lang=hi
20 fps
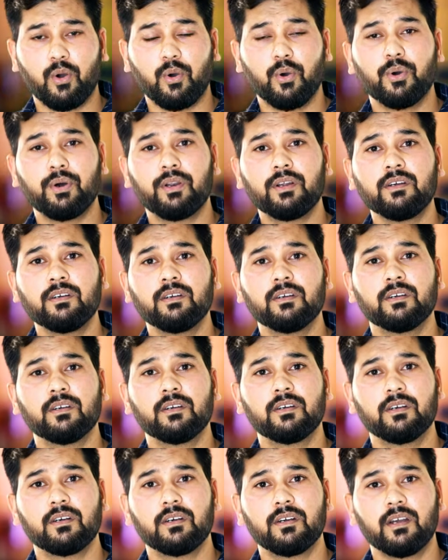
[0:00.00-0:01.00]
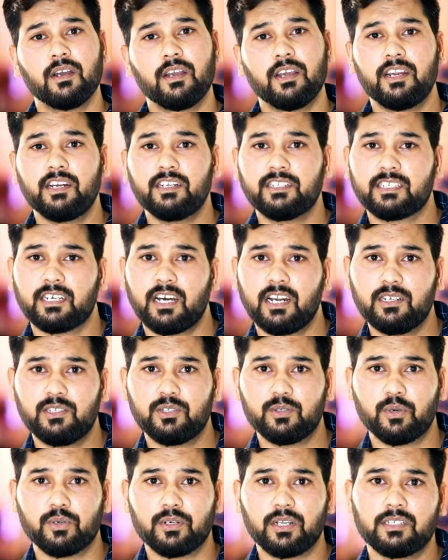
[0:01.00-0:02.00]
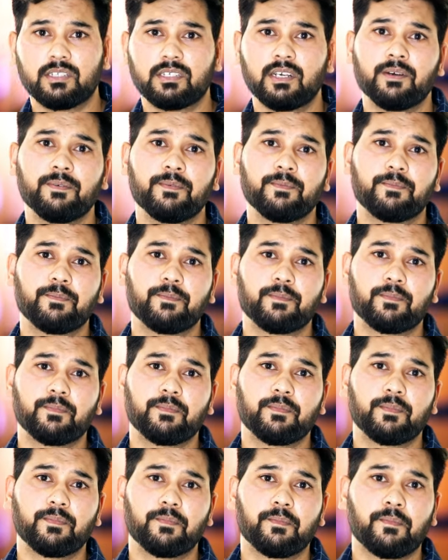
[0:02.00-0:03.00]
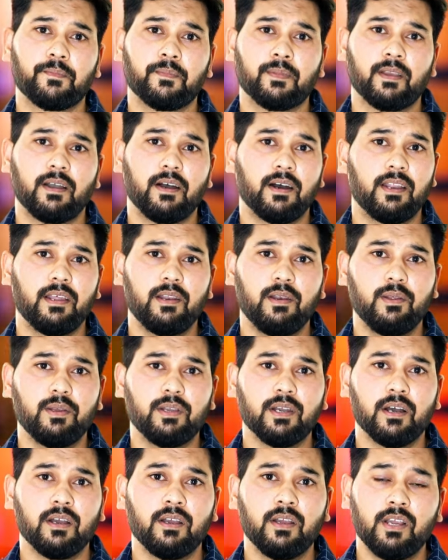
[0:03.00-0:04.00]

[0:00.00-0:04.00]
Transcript: और इंसान छोटा सा हाल लिया